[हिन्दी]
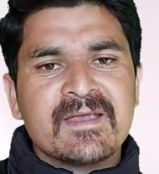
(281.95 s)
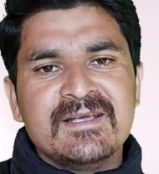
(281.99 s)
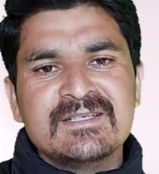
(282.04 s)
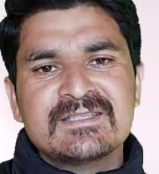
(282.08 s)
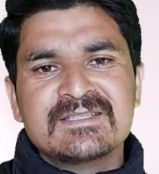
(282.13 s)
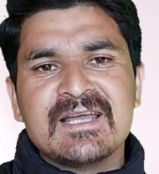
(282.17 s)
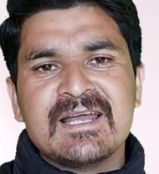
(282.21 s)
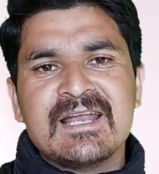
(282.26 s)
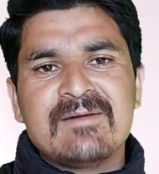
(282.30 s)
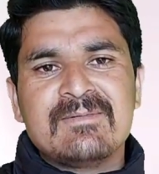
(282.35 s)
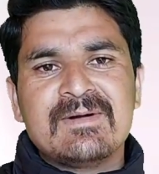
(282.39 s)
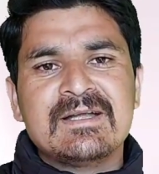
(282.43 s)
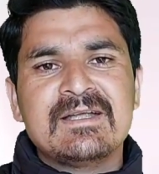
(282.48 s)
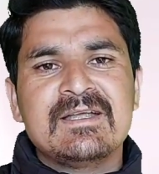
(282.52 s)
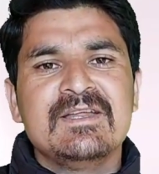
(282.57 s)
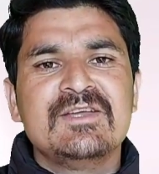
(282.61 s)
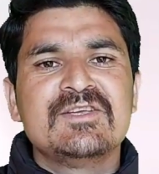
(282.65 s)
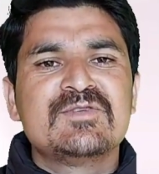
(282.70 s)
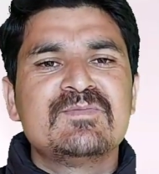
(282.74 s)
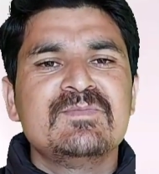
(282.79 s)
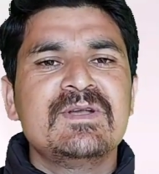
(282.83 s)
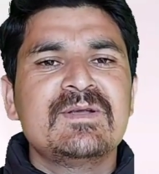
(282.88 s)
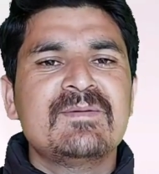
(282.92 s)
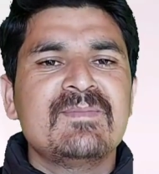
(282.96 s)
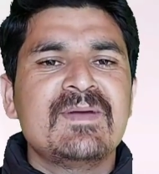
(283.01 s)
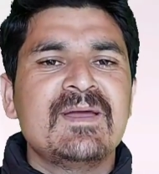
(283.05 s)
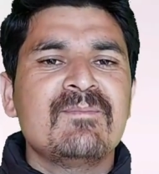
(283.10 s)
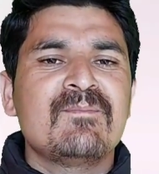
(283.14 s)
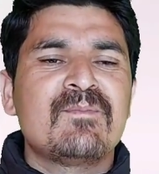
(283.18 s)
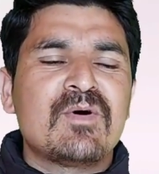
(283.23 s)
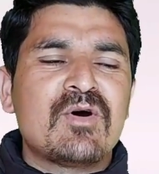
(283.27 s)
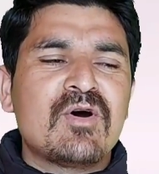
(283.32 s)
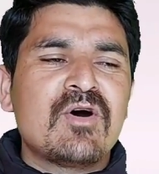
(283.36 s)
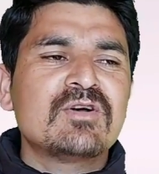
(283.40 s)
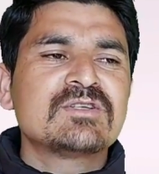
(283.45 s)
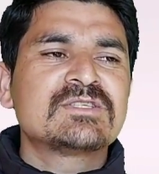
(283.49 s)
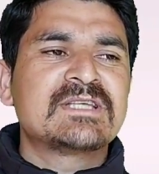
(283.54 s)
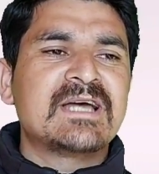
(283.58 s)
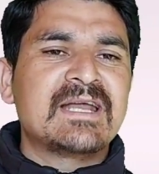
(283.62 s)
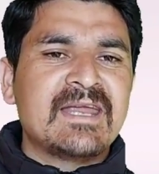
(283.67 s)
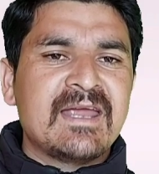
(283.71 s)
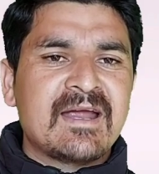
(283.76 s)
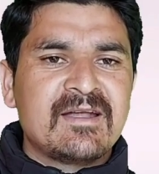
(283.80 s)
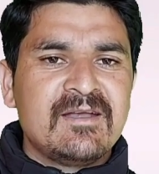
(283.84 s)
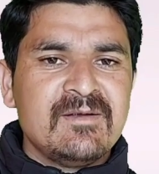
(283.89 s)
इसके अलावा टीचमेंट में बहुत
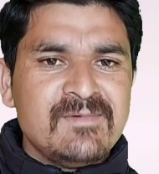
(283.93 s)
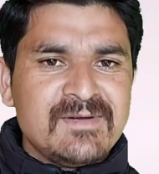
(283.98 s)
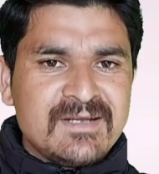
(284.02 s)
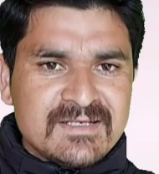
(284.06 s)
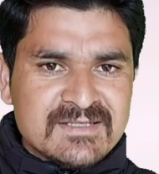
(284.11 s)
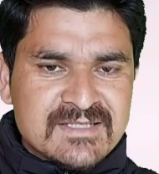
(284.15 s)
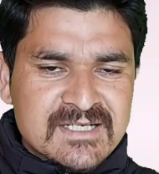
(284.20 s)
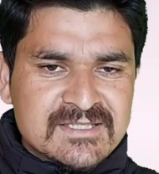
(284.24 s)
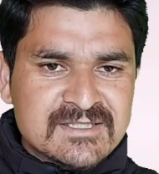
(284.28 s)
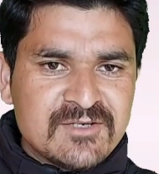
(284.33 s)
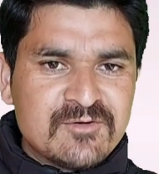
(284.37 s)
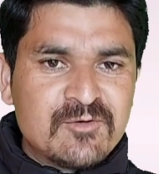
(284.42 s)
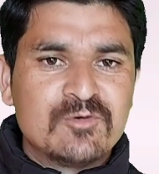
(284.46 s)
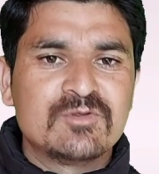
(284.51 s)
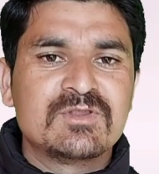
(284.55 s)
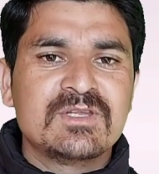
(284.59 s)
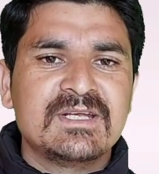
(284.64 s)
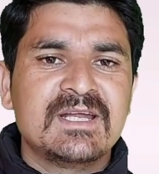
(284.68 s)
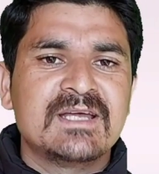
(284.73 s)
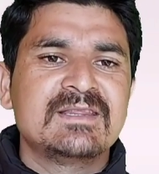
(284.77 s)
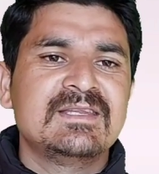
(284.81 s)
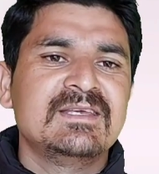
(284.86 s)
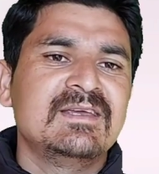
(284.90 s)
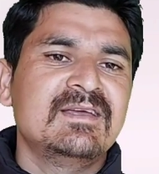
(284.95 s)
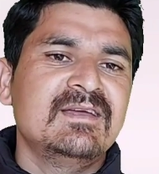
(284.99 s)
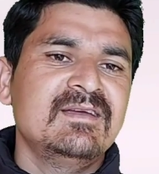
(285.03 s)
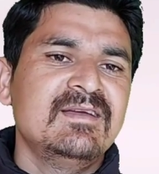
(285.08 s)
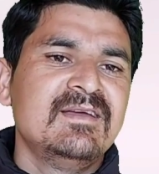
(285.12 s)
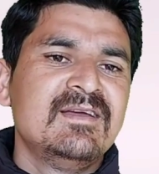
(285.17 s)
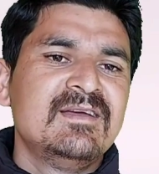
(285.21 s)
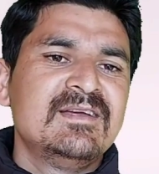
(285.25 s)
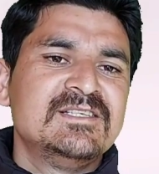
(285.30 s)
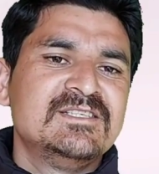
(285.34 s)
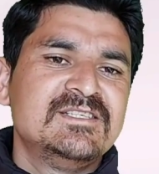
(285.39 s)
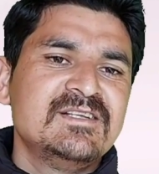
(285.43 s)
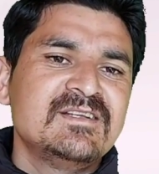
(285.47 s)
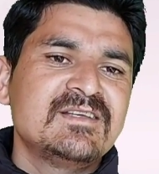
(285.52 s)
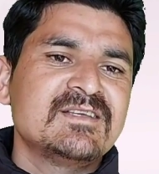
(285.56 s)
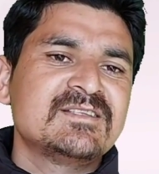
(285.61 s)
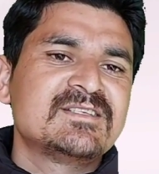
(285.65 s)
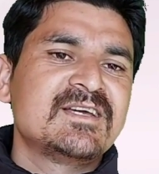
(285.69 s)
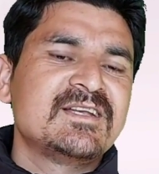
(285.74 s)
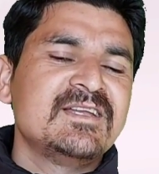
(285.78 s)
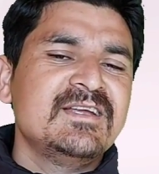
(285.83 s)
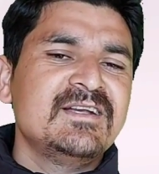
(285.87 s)
सारी एक्टिविटीज ऐसी होती रहती हैं
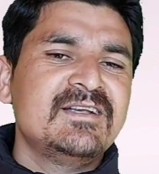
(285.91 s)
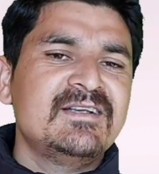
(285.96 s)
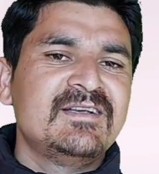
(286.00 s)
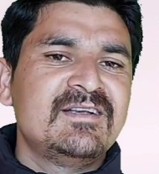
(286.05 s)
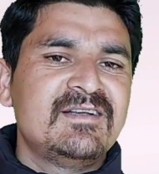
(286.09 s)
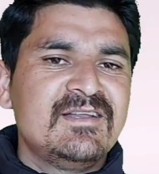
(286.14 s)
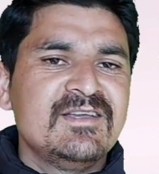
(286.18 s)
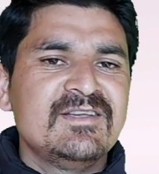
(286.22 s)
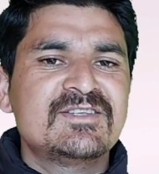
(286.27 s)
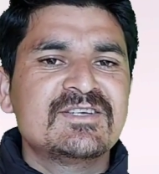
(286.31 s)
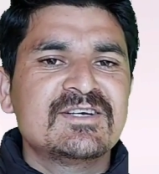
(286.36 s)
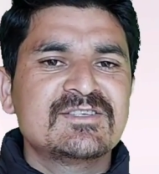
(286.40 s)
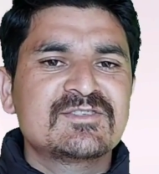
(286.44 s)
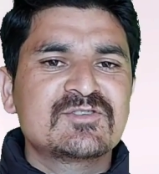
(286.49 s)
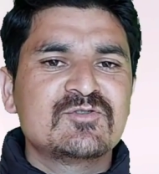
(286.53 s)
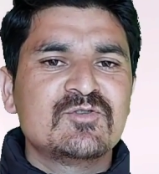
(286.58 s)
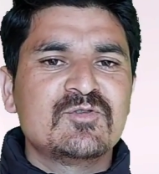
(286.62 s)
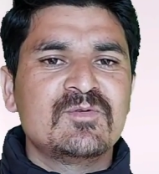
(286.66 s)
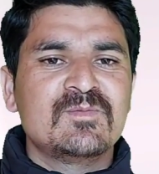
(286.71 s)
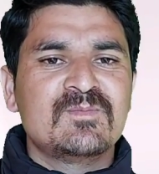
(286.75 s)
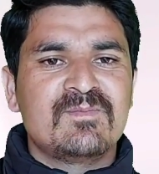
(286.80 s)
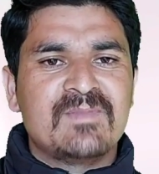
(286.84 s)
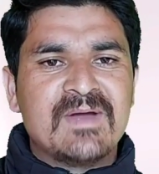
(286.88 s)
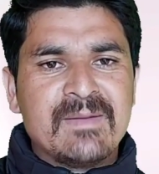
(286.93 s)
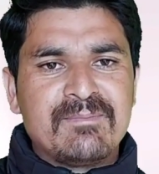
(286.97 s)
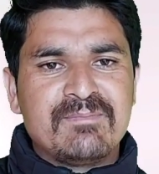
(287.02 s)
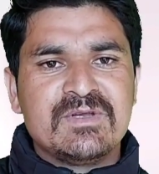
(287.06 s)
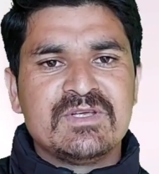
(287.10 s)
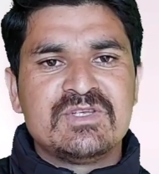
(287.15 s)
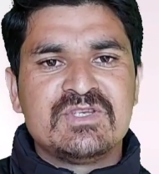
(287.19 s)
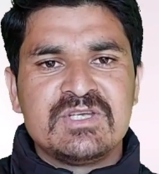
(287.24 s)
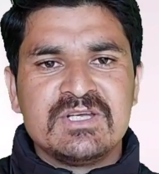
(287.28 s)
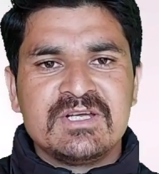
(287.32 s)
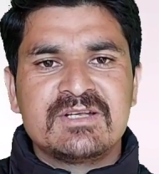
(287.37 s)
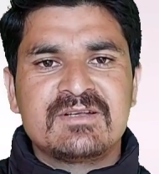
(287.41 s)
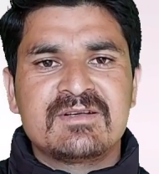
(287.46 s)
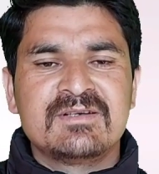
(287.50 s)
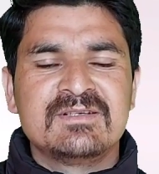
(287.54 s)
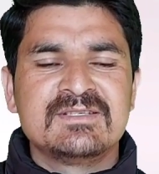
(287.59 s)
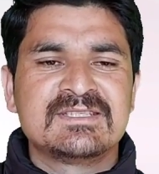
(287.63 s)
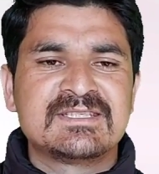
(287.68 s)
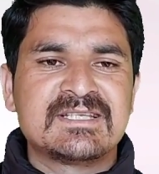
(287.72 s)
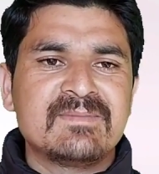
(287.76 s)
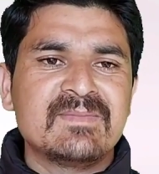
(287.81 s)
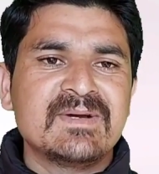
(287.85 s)
जिनके जरिए टीचर्स को अप्रिशिएट
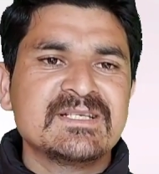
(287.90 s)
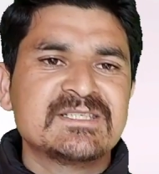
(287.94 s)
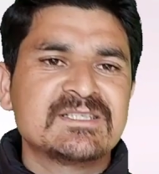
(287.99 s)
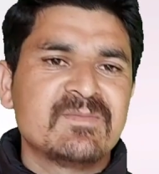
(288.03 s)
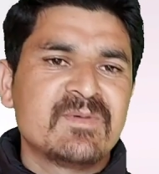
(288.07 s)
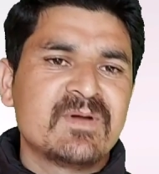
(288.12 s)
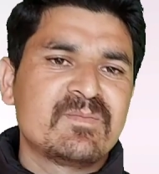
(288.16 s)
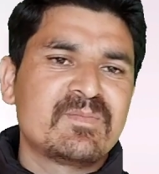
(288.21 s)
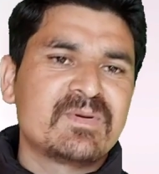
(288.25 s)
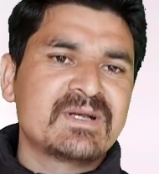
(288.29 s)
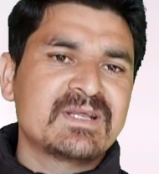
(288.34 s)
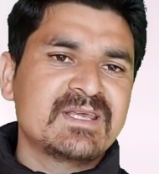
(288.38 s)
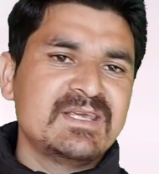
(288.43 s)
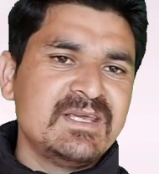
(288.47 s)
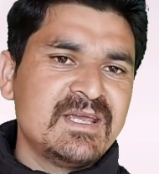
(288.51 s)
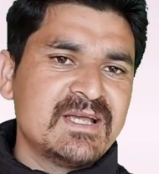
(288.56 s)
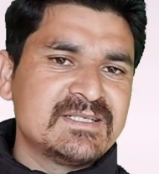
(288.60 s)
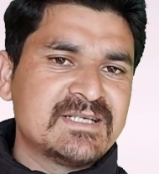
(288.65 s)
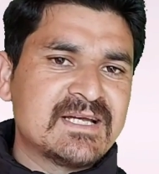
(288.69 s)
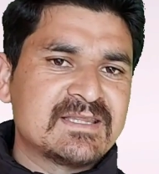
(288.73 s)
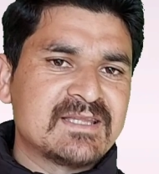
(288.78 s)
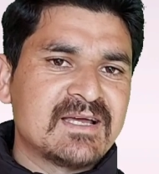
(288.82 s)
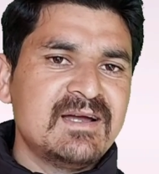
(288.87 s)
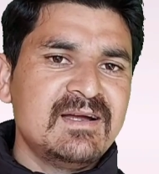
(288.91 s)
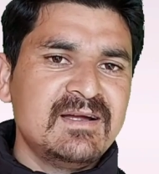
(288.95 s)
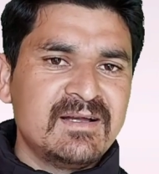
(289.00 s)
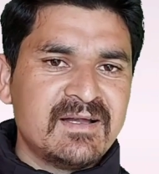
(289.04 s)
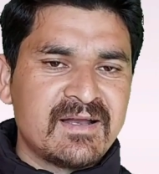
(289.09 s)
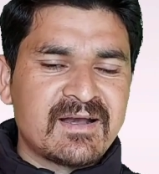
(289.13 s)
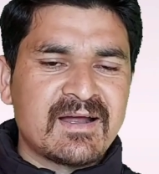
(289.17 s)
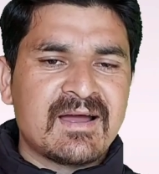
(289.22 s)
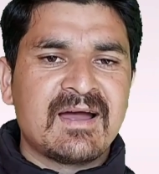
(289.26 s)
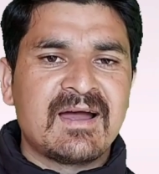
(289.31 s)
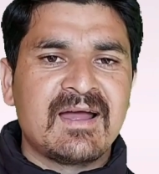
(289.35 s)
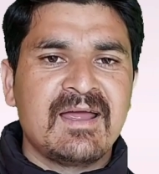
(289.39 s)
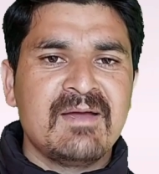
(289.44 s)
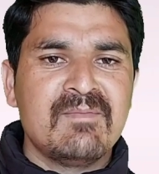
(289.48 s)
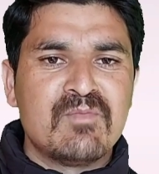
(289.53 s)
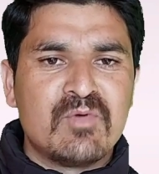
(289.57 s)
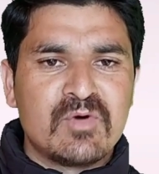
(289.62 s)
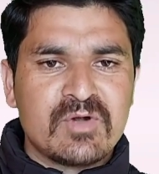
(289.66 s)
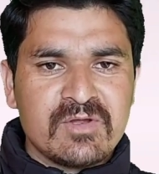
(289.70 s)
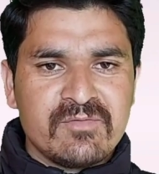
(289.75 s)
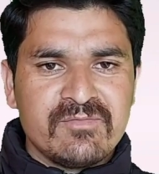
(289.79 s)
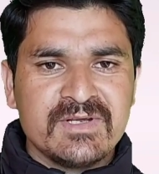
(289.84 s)
समय समय पर किया जाता रहा है
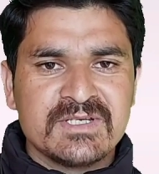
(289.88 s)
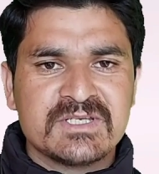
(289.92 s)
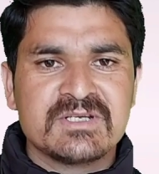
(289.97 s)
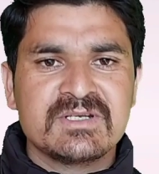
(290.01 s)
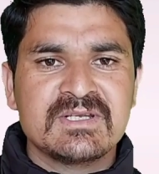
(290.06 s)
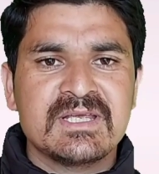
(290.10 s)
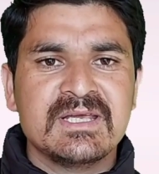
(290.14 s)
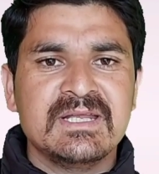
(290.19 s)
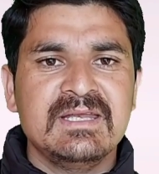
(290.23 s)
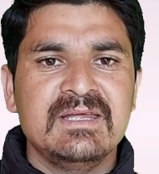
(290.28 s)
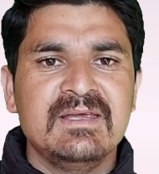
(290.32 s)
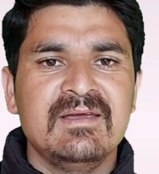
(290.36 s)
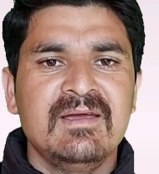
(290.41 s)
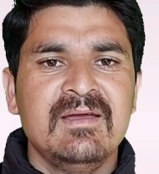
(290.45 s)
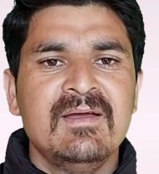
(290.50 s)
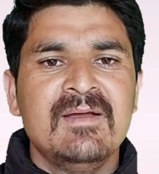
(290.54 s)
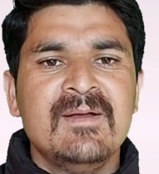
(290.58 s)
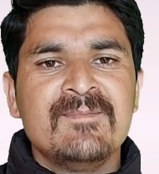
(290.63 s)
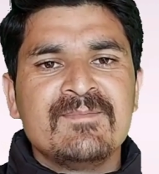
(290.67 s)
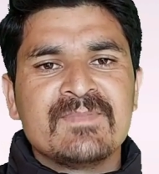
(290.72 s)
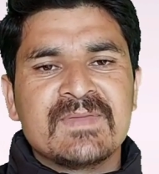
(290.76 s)
मोटिवेशन के लिए